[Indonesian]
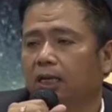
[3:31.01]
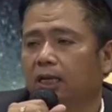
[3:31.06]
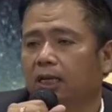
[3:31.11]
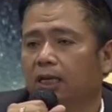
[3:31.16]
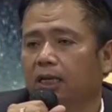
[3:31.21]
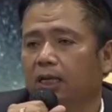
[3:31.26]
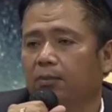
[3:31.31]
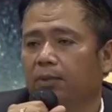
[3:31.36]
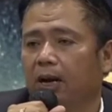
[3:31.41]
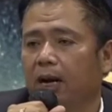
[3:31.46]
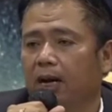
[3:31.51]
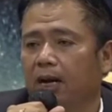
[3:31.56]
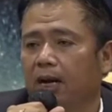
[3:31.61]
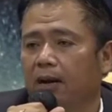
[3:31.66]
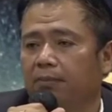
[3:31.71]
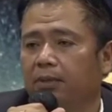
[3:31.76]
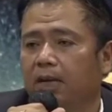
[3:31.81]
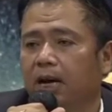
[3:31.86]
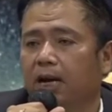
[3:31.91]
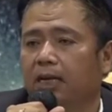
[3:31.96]
Kita
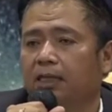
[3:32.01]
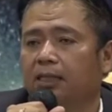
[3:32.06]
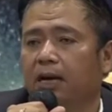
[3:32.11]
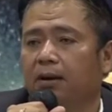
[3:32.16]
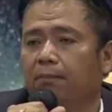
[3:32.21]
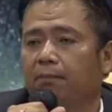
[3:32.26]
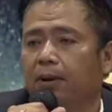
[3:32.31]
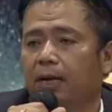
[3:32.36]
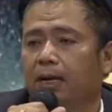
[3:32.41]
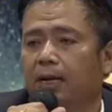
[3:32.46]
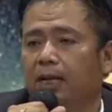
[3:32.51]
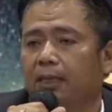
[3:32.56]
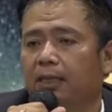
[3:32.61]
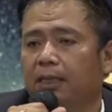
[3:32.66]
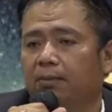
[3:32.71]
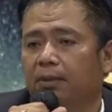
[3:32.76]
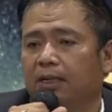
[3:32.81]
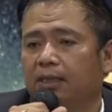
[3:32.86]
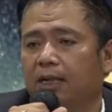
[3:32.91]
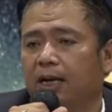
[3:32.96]
berharap jangan sampai
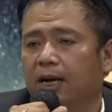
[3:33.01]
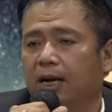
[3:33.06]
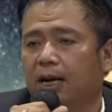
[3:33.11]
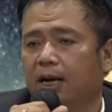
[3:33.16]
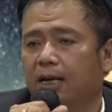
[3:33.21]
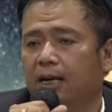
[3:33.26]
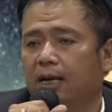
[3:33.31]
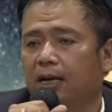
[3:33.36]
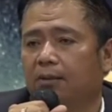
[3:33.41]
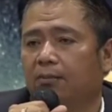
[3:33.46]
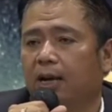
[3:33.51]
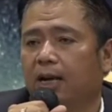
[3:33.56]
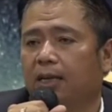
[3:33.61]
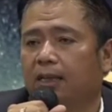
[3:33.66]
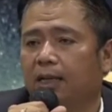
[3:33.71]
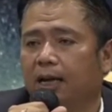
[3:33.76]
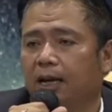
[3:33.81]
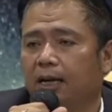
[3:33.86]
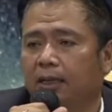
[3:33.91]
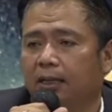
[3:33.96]
nanti masyarakat
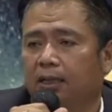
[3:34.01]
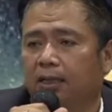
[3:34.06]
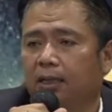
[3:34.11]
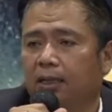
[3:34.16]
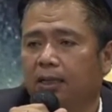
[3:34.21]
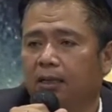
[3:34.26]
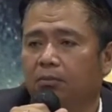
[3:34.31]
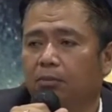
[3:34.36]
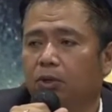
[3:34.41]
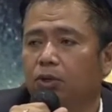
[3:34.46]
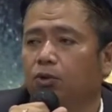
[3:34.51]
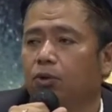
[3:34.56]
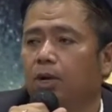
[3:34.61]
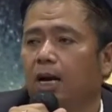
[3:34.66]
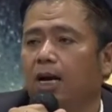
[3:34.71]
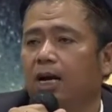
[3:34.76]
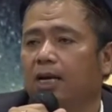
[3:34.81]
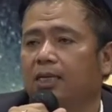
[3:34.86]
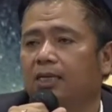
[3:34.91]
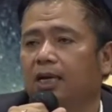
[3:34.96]
Kalimantan
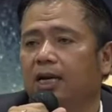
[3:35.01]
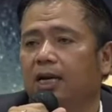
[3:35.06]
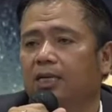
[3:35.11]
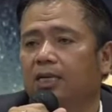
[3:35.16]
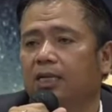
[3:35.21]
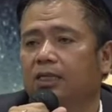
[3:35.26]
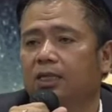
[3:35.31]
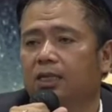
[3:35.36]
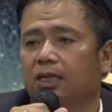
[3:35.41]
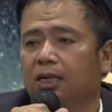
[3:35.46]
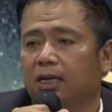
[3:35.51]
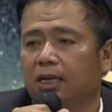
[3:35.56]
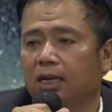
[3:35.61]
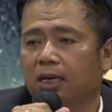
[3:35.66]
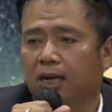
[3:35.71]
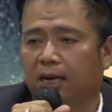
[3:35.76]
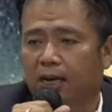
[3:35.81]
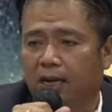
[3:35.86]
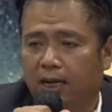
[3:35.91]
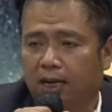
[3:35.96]
menggunakan caranya
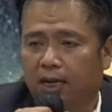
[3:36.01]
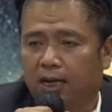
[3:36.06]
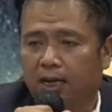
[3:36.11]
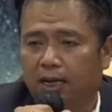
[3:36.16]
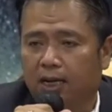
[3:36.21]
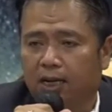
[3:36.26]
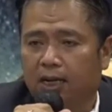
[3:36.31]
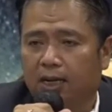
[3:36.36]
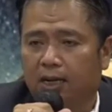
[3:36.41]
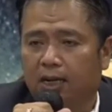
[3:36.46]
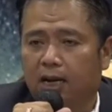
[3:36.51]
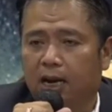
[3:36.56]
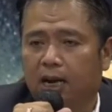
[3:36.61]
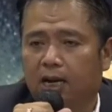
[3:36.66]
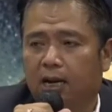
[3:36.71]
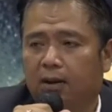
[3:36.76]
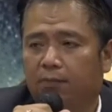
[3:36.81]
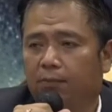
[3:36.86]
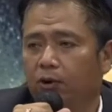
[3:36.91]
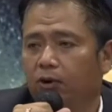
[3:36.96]
sendiri karena
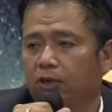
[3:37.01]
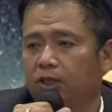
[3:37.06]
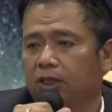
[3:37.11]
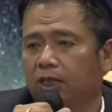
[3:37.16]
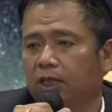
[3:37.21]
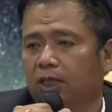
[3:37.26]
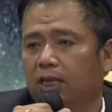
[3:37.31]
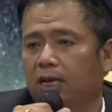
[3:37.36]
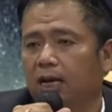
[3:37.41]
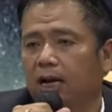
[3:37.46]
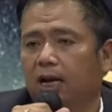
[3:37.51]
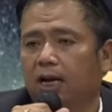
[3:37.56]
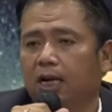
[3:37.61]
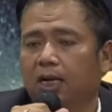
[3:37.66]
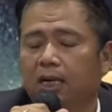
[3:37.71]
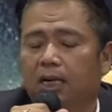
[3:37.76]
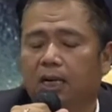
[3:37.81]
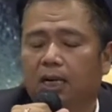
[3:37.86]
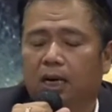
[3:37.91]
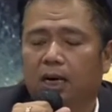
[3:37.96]
dianggap polisi
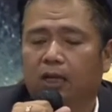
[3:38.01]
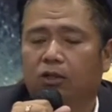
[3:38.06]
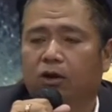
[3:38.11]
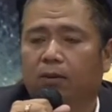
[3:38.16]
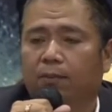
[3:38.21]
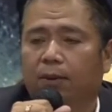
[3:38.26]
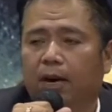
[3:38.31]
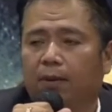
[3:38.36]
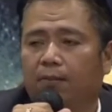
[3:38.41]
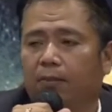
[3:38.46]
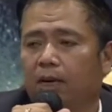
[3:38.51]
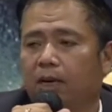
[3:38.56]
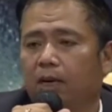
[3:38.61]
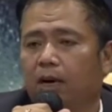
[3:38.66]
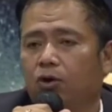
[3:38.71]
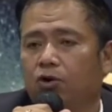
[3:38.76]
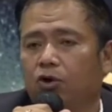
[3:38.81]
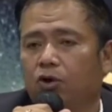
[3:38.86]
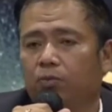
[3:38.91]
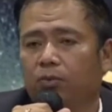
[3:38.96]
tidak atau aparat
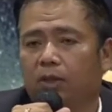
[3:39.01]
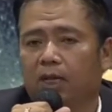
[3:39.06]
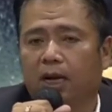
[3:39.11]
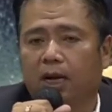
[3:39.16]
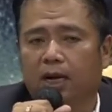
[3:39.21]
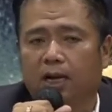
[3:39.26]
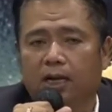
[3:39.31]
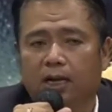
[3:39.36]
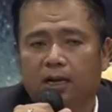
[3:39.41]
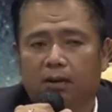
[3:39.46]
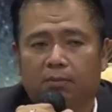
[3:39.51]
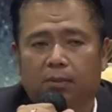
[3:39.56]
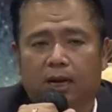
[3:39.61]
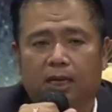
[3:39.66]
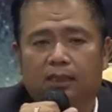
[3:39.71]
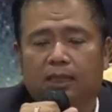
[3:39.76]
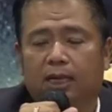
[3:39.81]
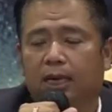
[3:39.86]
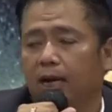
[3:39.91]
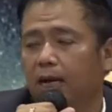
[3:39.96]
penegak hukum tidak
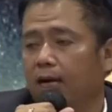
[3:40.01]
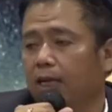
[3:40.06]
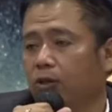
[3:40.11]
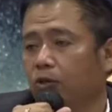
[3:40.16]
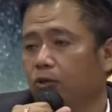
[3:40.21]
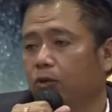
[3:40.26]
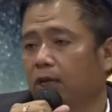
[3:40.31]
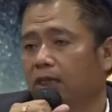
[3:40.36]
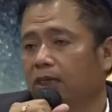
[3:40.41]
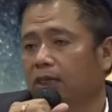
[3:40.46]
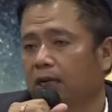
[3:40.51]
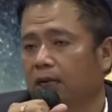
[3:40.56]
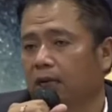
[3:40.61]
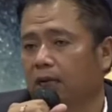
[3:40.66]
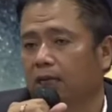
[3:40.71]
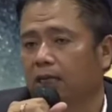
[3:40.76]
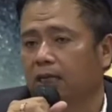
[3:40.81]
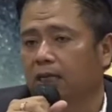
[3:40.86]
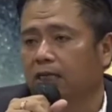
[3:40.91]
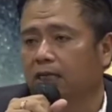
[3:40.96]
melaksanakan
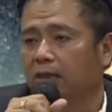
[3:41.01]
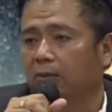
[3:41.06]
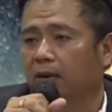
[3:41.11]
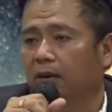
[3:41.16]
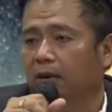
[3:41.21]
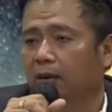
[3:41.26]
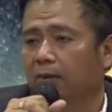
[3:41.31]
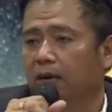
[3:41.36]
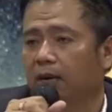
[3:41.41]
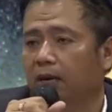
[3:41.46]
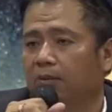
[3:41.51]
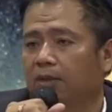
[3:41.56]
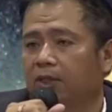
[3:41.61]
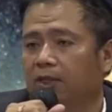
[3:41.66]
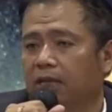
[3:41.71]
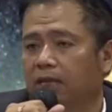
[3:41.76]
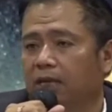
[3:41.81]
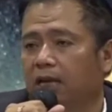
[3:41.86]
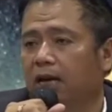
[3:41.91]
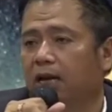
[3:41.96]
tugasnya sebagaimana
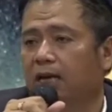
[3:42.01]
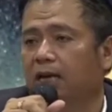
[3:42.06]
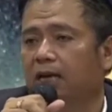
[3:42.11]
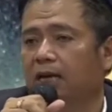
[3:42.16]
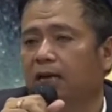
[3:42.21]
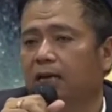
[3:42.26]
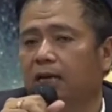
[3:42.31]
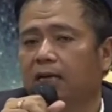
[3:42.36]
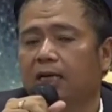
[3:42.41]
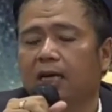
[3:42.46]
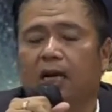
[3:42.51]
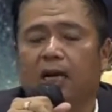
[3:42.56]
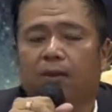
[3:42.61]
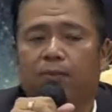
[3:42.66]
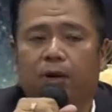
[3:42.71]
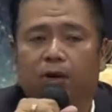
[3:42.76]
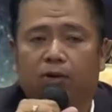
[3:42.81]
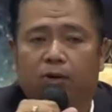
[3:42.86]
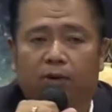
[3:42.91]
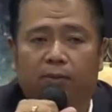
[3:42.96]
mestinya yang
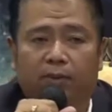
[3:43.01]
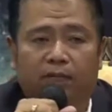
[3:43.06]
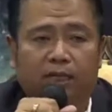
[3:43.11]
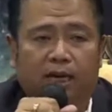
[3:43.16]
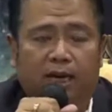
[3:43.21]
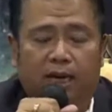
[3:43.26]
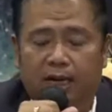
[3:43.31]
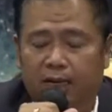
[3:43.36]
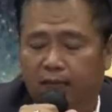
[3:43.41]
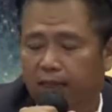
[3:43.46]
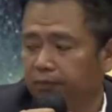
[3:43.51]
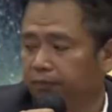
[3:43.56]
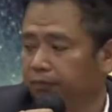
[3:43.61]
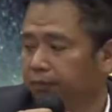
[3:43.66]
diharapkan oleh masyarakat.